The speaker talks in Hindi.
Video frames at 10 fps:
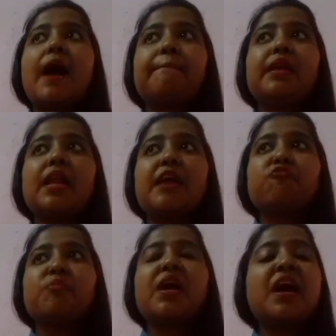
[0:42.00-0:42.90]
आपकी
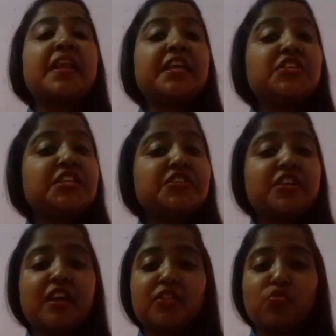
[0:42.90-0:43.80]
लाइफ में हर एक चीज़
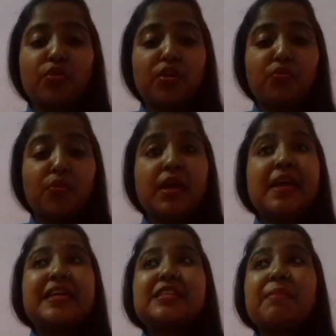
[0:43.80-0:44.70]
गलत हो रही हो
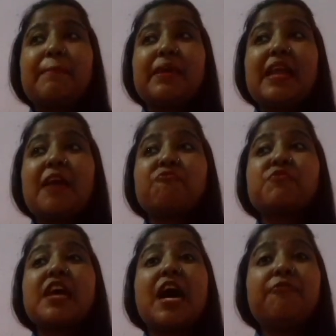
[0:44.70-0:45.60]
जब आपकी लाइफ
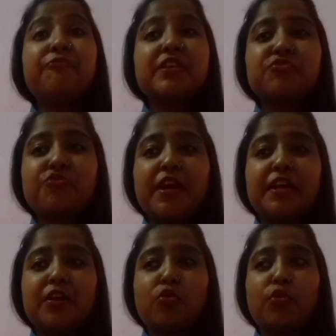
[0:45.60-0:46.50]
से आप
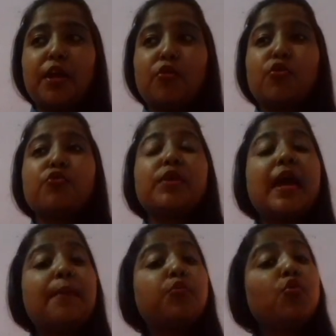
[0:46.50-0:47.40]
फ्रस्ट्रेटेड हो रहे हो
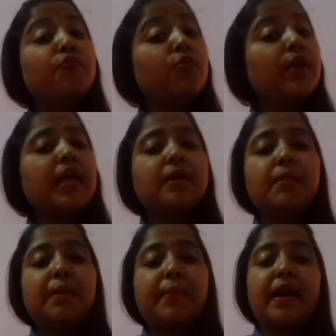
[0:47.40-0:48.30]
क्योंकि आपको वो नहीं
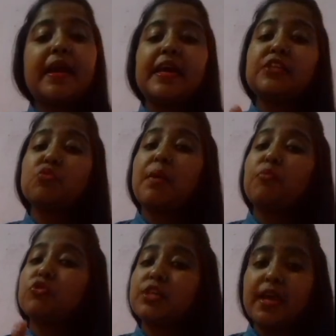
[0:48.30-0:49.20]
मिल पा रहा है जो
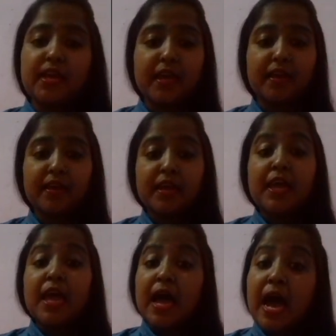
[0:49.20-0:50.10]
आपको चाहिए
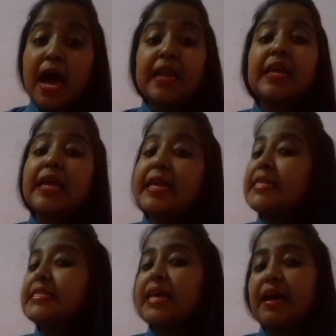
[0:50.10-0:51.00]
हर
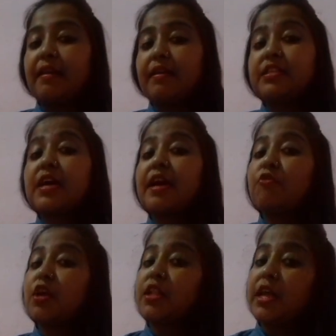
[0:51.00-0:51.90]
इंसान
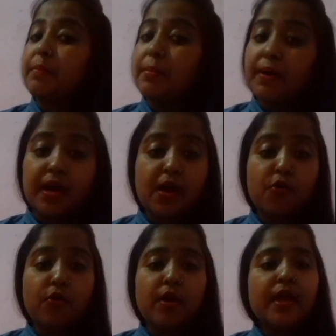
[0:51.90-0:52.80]
चाहे वो कितना भी बड़ा
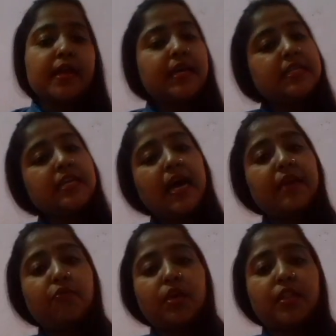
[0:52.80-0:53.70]
हो या
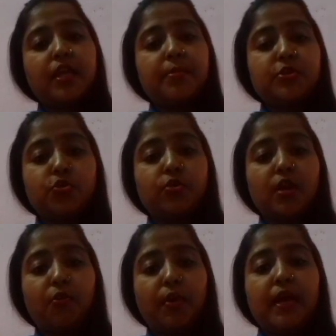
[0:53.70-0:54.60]
चाहे वो कितना भी
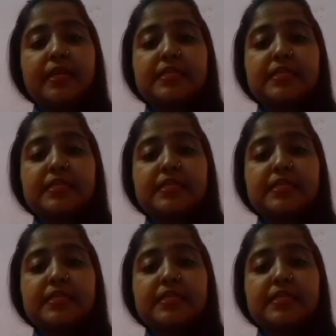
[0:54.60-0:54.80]
छोटा हो